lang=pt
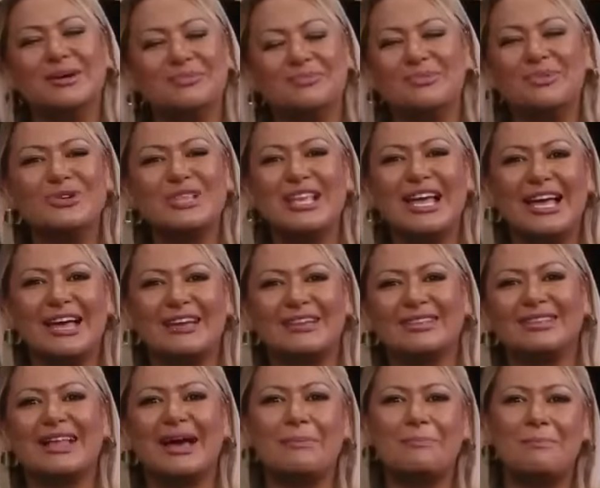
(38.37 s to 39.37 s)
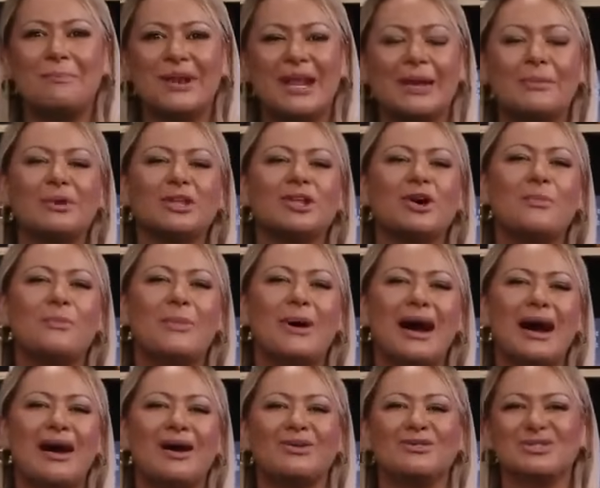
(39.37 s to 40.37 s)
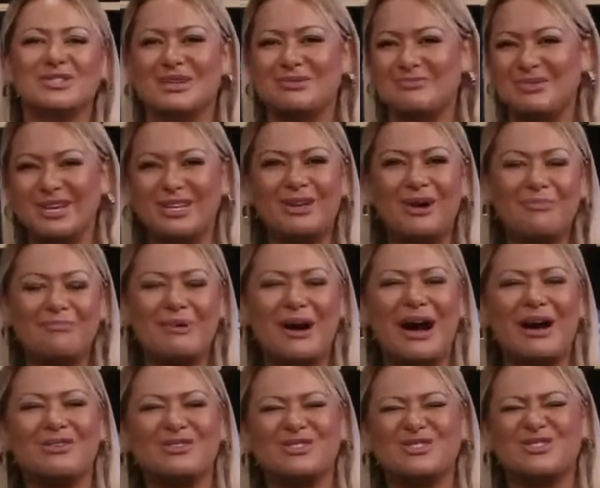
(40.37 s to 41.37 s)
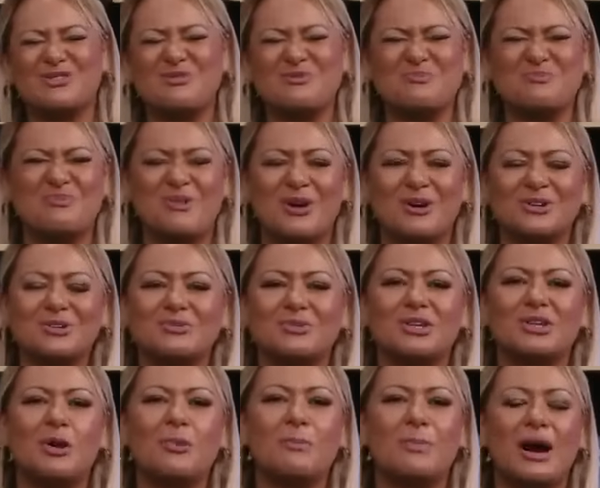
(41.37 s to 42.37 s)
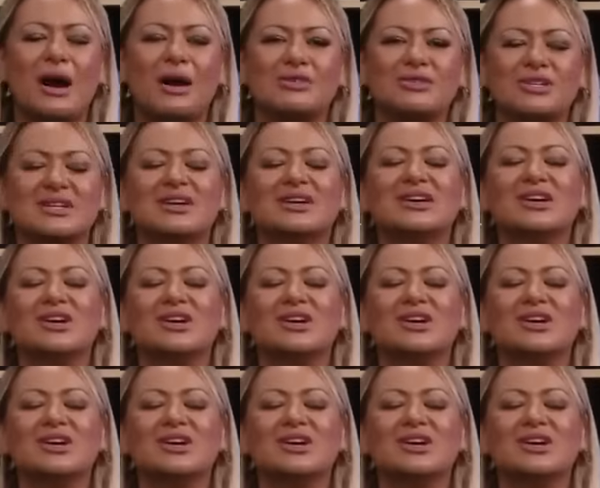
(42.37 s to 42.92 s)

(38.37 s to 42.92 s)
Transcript: mulher na pré-menopausa, menopausa ou pós-menopausa,